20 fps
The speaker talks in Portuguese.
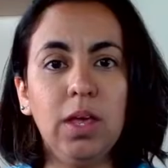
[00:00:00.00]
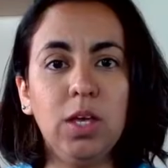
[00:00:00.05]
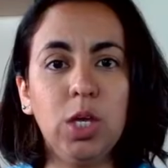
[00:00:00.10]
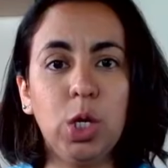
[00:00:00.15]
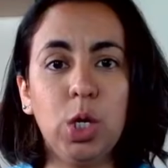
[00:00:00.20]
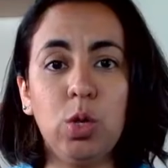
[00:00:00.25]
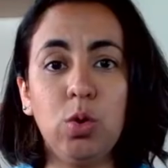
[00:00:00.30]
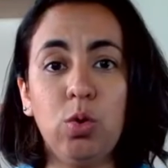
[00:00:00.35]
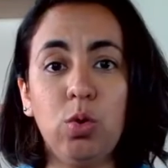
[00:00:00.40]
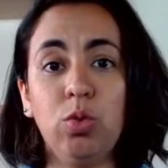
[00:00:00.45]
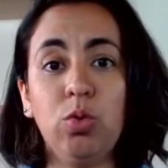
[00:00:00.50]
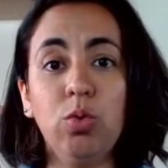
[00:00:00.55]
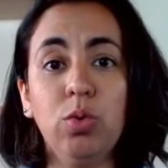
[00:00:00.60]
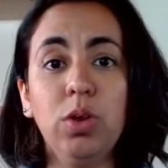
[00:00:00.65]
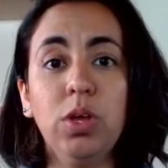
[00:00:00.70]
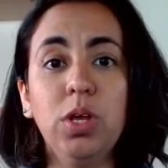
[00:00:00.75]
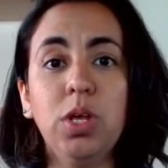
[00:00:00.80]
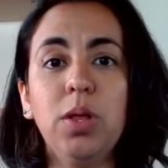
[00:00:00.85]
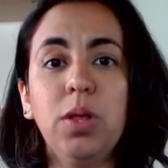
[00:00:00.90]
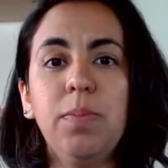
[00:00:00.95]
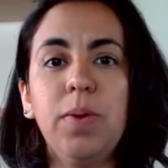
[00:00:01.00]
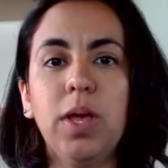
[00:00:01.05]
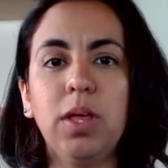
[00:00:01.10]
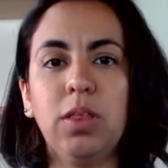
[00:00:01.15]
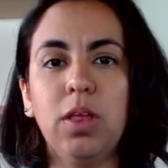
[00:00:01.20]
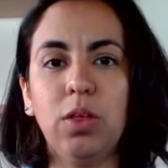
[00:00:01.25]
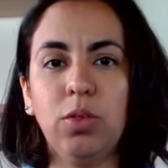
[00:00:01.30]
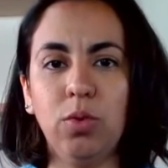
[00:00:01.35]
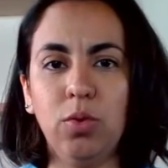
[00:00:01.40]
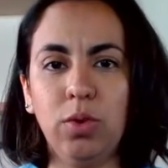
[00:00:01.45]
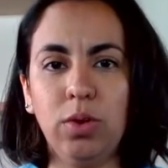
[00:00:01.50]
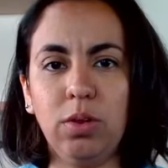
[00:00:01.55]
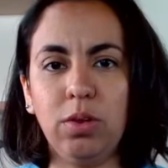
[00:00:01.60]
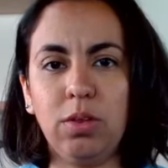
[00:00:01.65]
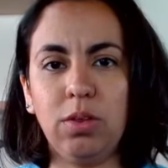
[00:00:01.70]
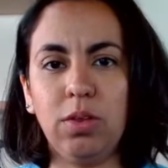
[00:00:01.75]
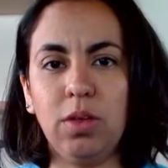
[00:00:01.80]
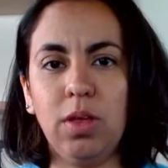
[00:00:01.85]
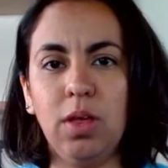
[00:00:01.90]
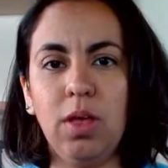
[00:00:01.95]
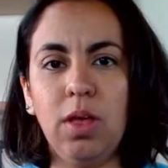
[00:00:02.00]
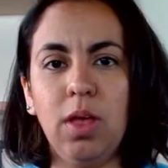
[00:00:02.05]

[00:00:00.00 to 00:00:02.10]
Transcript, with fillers: estruturas libertadoras.